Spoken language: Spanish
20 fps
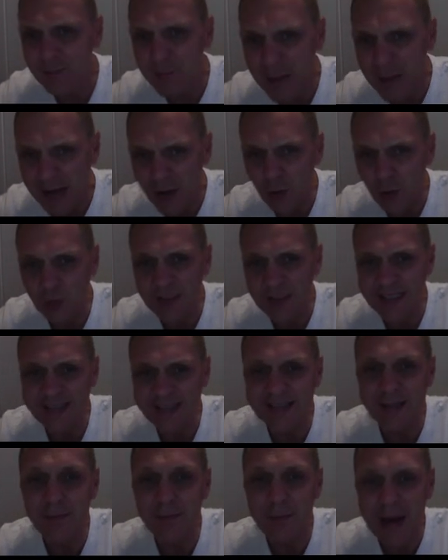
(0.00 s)
bajo
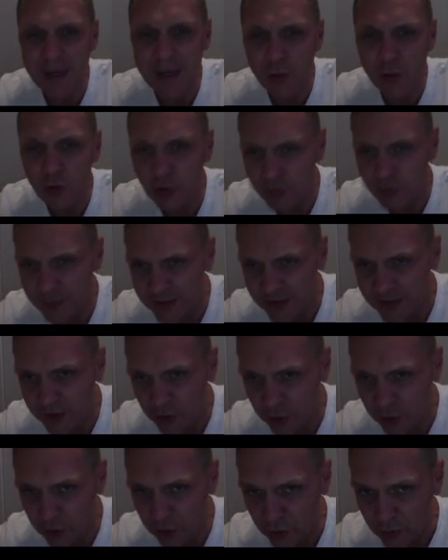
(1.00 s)
desde este mayo de
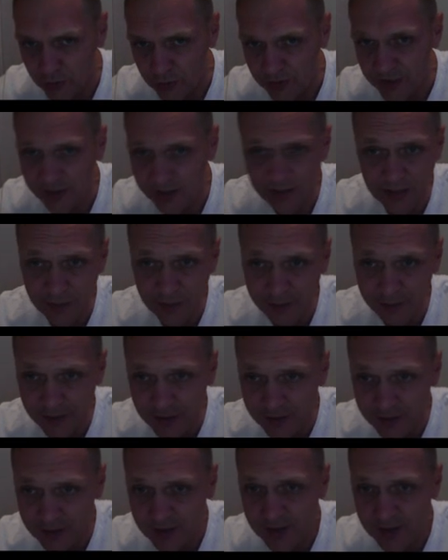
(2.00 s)
2018, dice la,
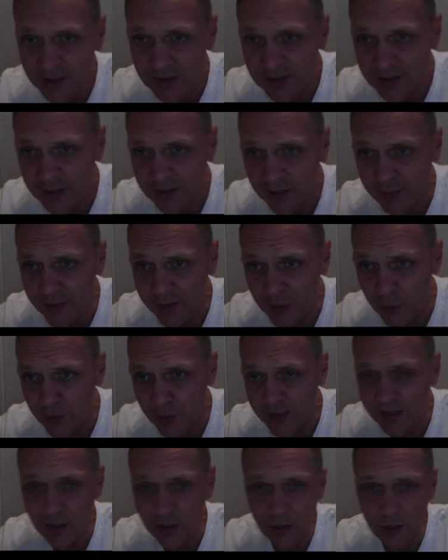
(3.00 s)
la Federal
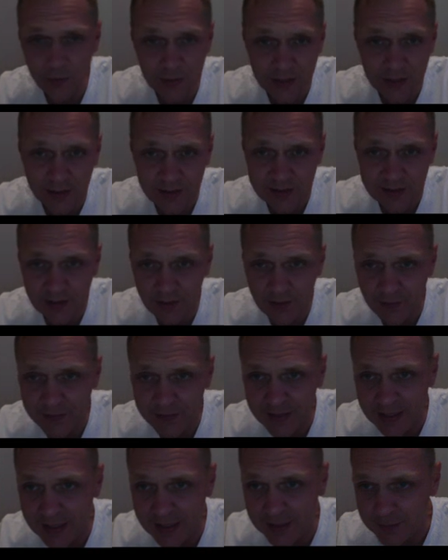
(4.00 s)
Reserve, la Reserva
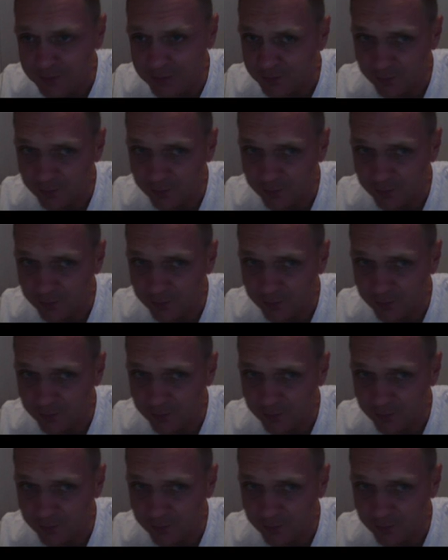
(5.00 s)
Federal,